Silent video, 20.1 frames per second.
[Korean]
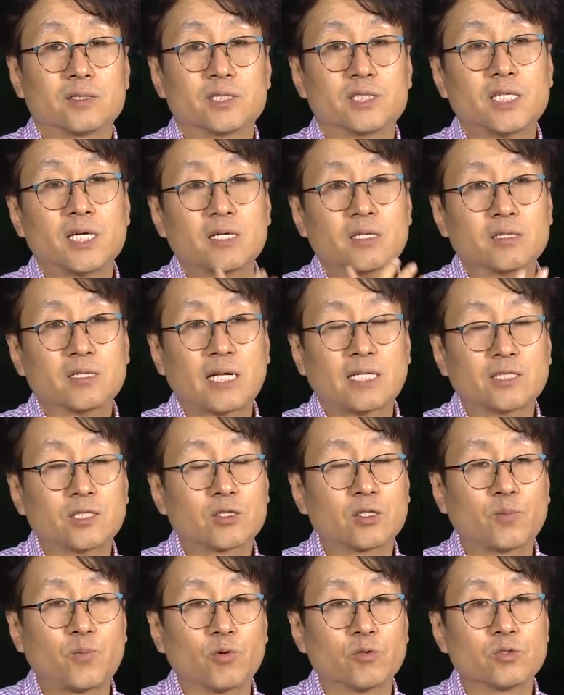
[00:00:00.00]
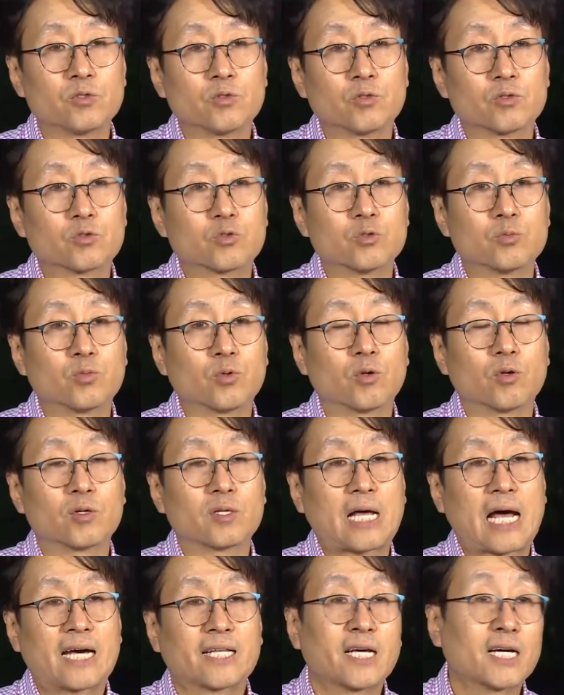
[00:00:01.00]
책을 앉아서 보는 것도
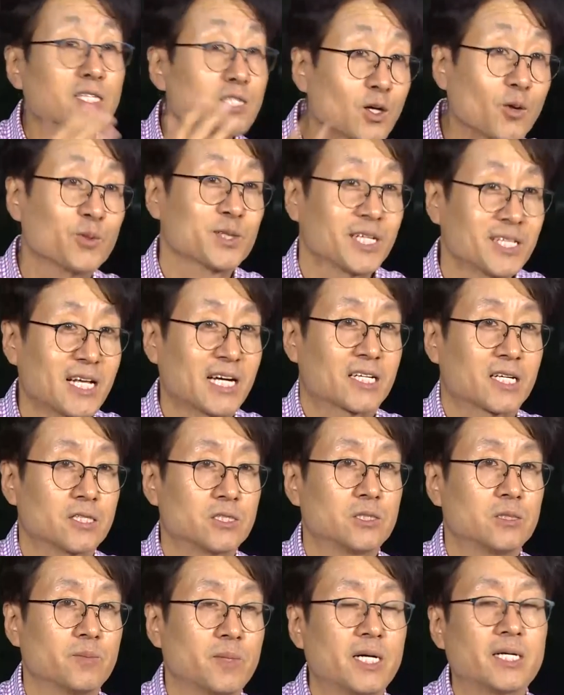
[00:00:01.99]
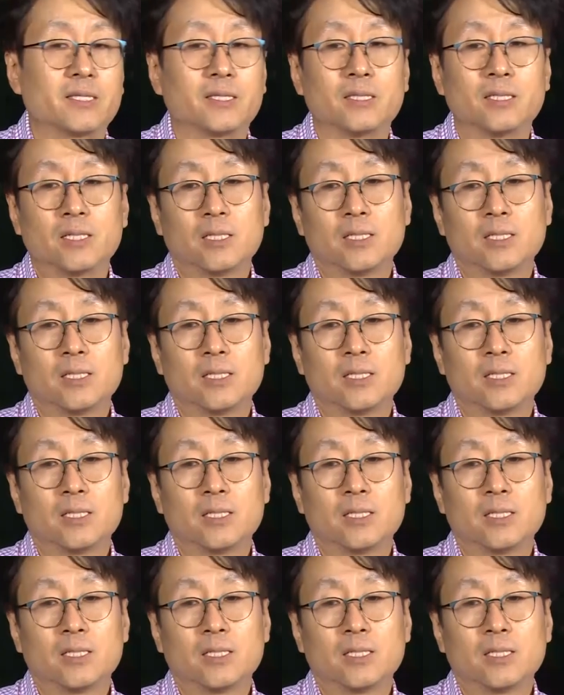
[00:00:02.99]
물론 안 하는 것보단 낫겠지만